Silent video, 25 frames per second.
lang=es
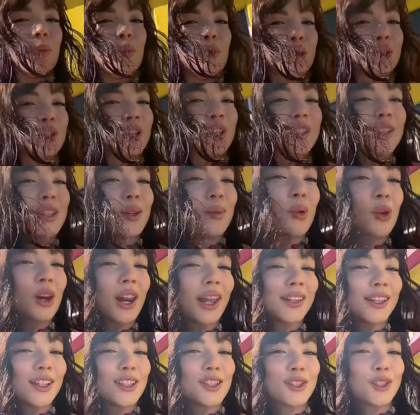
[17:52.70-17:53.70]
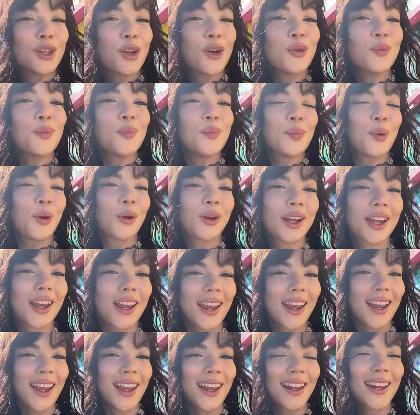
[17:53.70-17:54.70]
muchísimo la atención
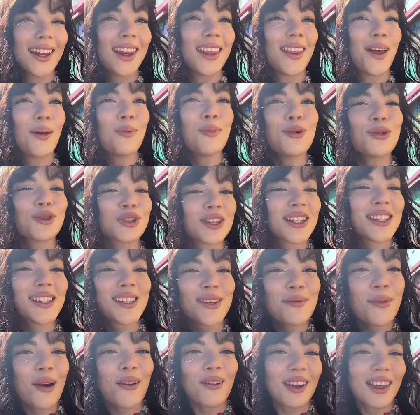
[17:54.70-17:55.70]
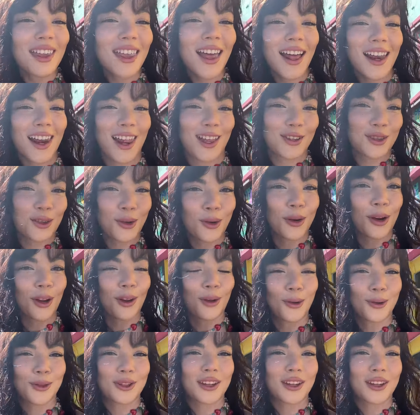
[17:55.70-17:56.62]
porque le da muchísima vida a la zona. O